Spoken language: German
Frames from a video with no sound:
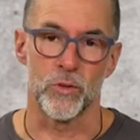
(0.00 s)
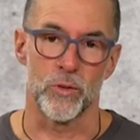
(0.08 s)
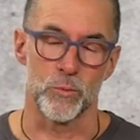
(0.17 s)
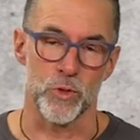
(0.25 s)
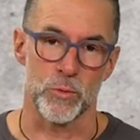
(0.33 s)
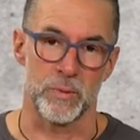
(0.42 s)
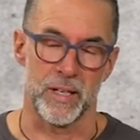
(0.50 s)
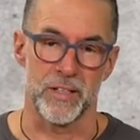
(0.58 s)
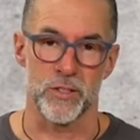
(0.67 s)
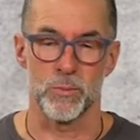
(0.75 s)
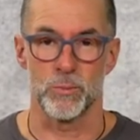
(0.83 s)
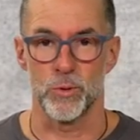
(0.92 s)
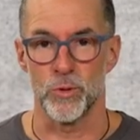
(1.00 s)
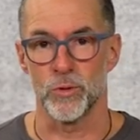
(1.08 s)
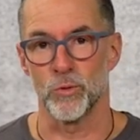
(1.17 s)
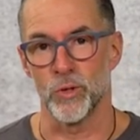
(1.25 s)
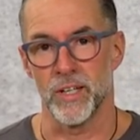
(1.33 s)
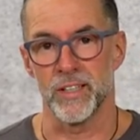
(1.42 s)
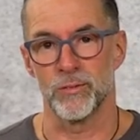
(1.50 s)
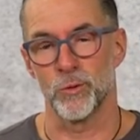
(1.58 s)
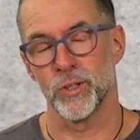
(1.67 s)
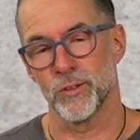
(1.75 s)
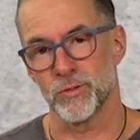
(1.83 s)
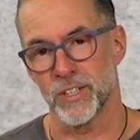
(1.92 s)
und zum spannendsten Punkt, wo ihr,
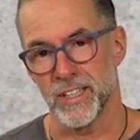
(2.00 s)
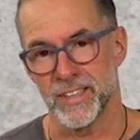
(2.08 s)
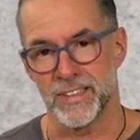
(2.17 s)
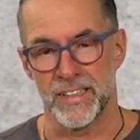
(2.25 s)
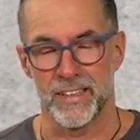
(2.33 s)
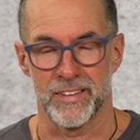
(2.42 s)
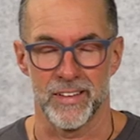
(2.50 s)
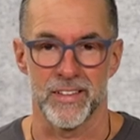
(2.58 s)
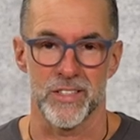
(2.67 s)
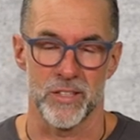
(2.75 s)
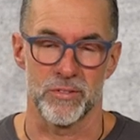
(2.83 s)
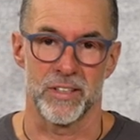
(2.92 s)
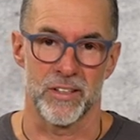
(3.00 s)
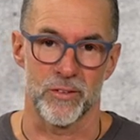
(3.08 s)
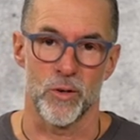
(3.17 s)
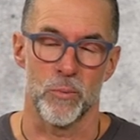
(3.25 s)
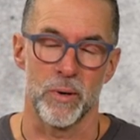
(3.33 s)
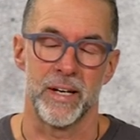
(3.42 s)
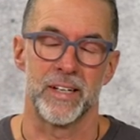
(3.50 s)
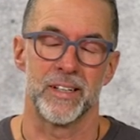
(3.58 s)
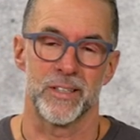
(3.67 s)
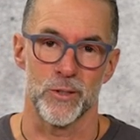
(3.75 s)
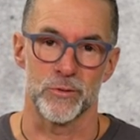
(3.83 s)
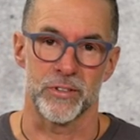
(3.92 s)
wo ihr vielleicht denkt, na Stefan, jetzt kommen wir
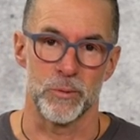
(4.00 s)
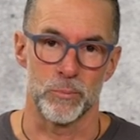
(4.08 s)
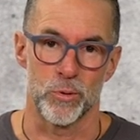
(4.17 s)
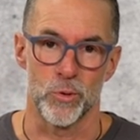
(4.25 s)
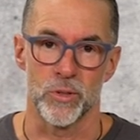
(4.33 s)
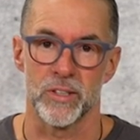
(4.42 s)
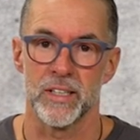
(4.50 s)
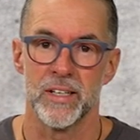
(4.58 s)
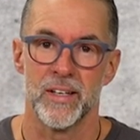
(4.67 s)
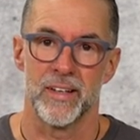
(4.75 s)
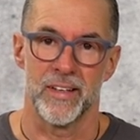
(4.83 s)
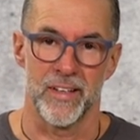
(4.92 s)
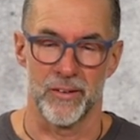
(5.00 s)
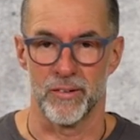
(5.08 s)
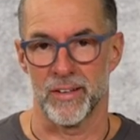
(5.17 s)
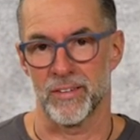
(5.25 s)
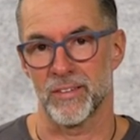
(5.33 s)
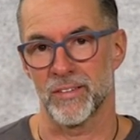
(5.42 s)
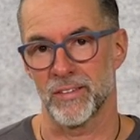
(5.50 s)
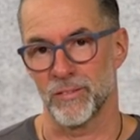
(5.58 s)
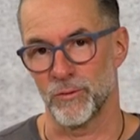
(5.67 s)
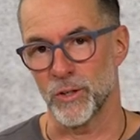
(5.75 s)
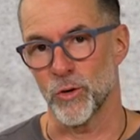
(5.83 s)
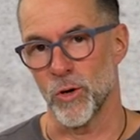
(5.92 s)
endlich auf den Punkt, äh, was,
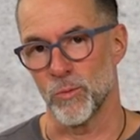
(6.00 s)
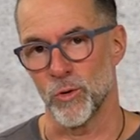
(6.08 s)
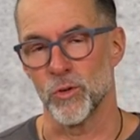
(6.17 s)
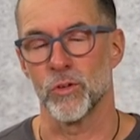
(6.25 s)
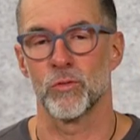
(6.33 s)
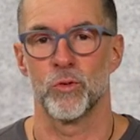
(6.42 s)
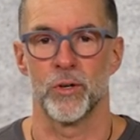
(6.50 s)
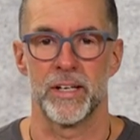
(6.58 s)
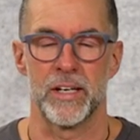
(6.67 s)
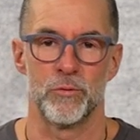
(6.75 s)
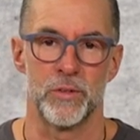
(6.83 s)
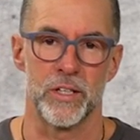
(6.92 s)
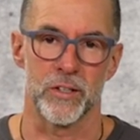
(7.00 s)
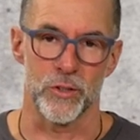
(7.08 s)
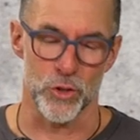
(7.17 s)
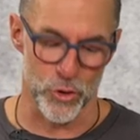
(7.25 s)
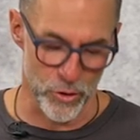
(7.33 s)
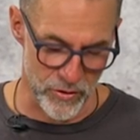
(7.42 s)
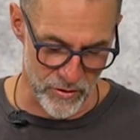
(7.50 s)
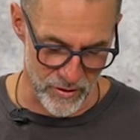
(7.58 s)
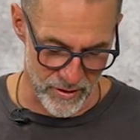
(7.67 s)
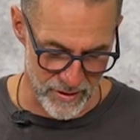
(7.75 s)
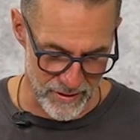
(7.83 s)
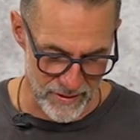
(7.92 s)
wie können wir uns vor den Viren
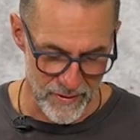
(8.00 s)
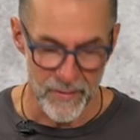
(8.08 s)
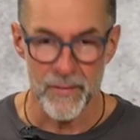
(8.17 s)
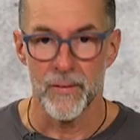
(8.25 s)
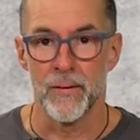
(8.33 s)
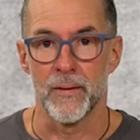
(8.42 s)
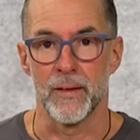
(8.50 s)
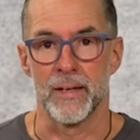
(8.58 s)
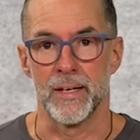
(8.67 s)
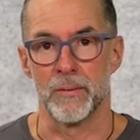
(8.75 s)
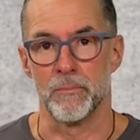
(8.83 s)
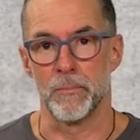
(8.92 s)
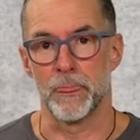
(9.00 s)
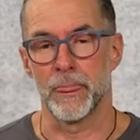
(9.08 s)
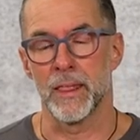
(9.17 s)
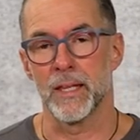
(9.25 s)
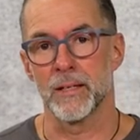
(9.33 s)
schützen. Ne? Ähm,